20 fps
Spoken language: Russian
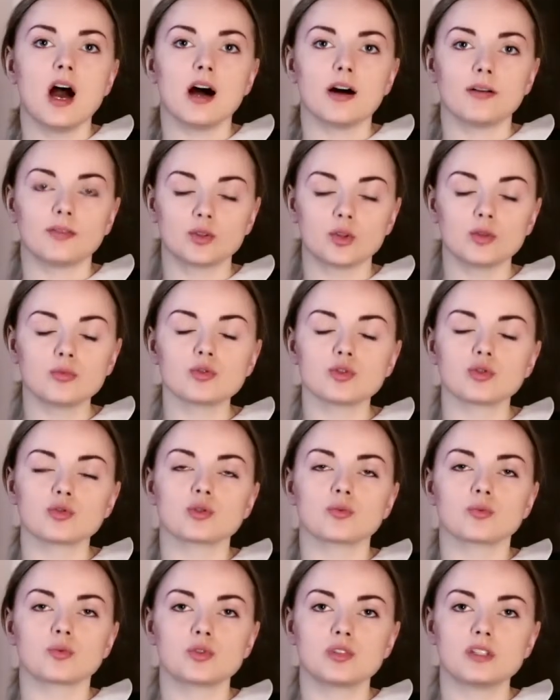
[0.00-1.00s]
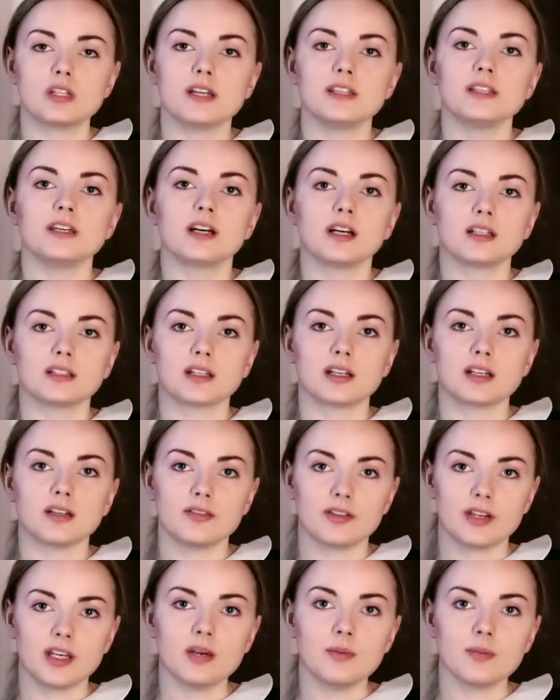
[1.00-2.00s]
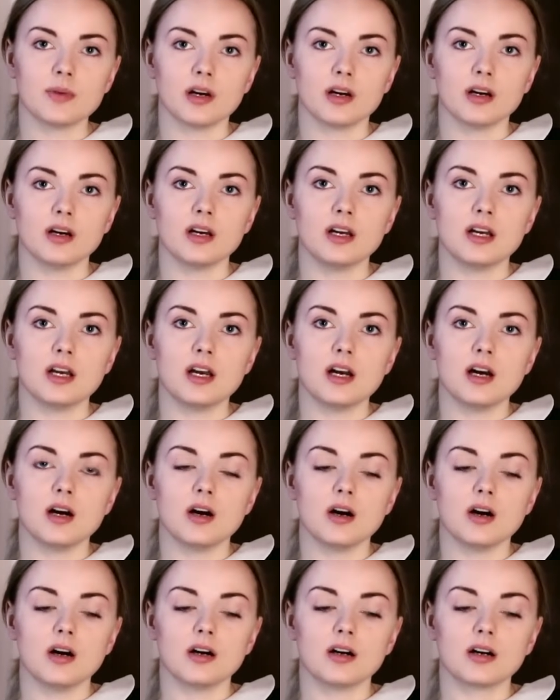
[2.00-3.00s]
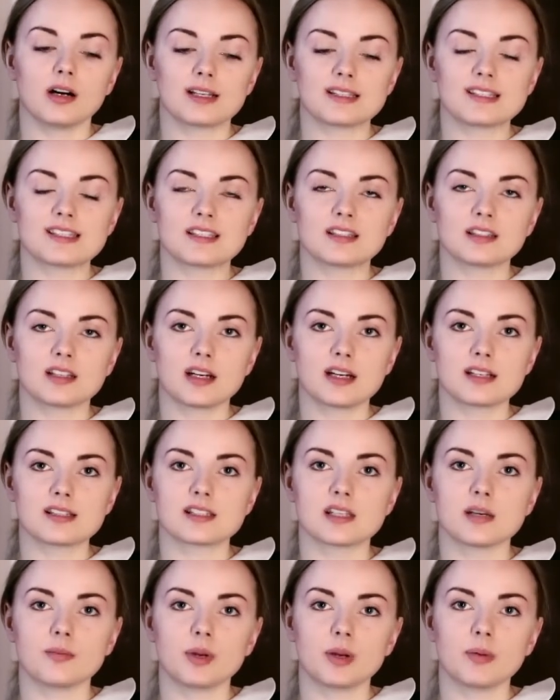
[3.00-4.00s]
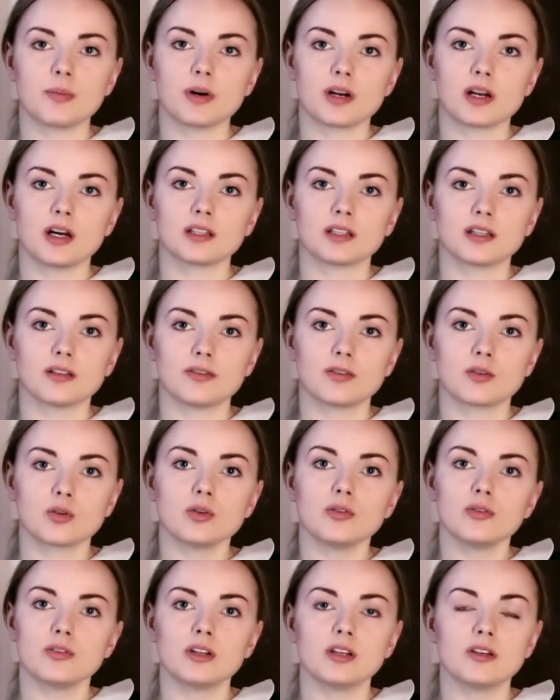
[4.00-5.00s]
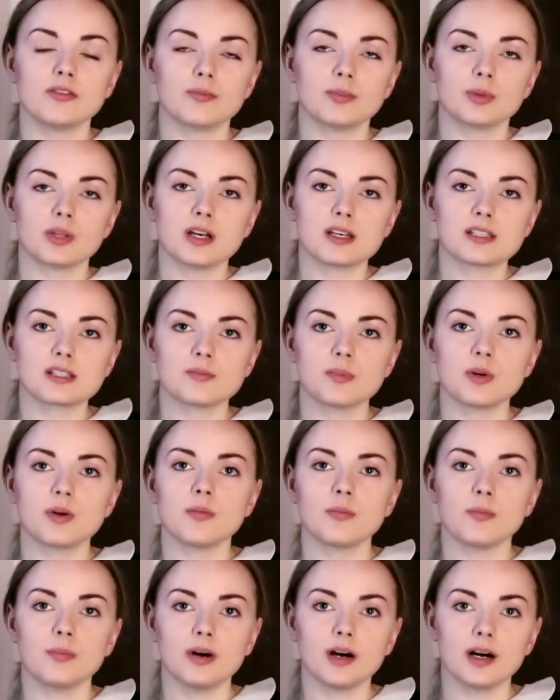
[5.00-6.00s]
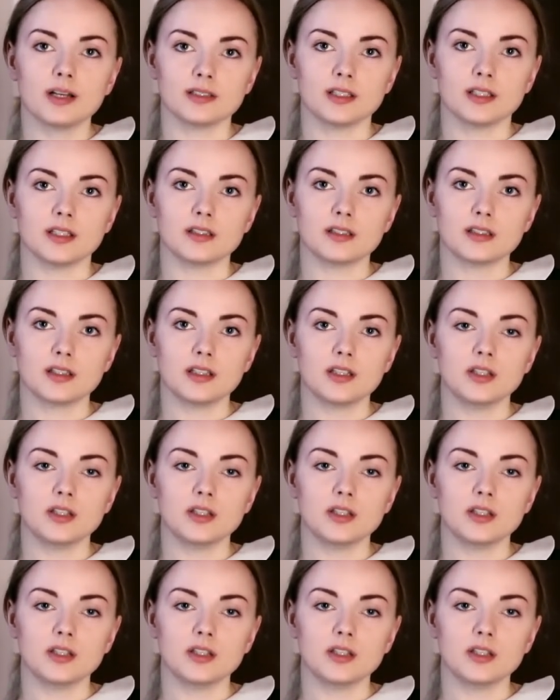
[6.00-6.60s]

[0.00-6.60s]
а в том, что спустя некоторое время концентрация препарата в крови или в плазме падает.